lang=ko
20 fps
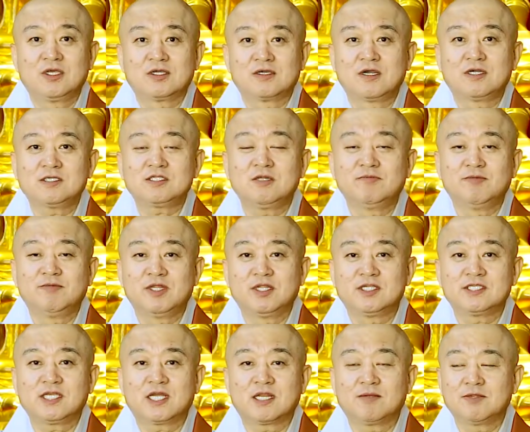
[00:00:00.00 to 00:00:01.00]
그것을
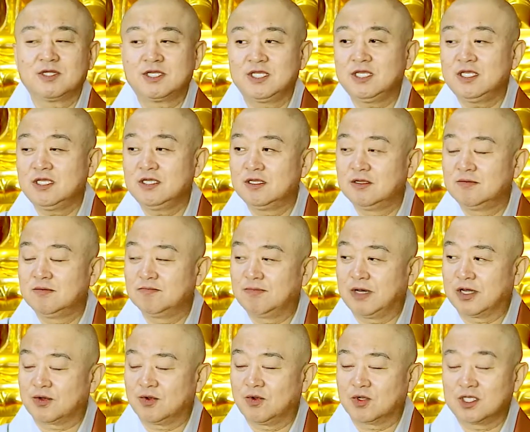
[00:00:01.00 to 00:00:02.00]
믿는 사람들이
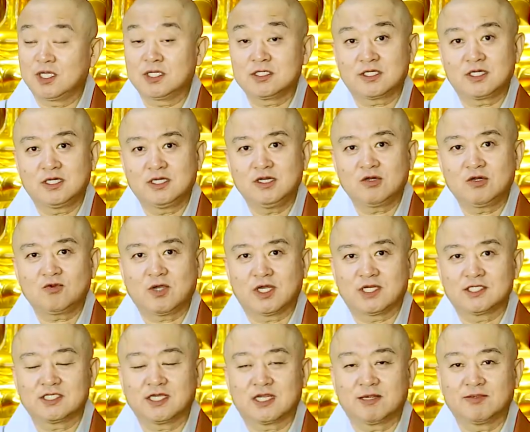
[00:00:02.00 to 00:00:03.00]
바로 경전을 읽고
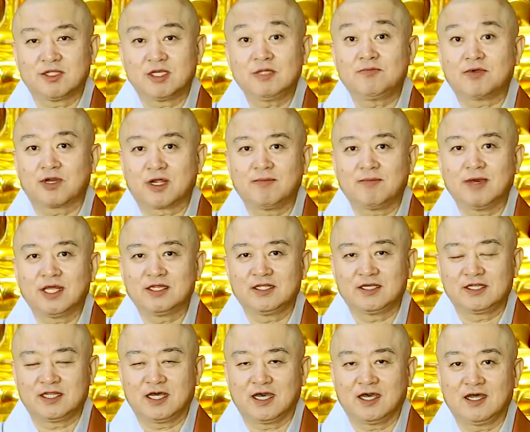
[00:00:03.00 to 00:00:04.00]
하는 사람들이
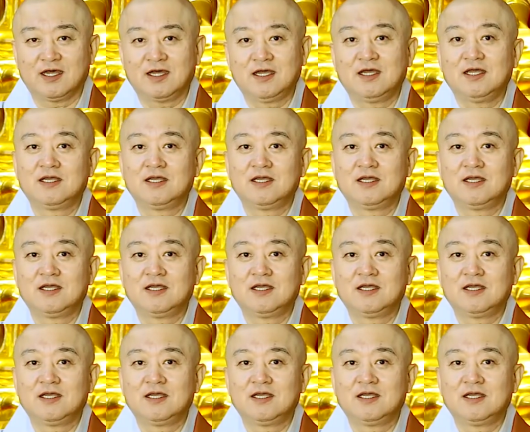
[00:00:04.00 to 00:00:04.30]
브라만들이다.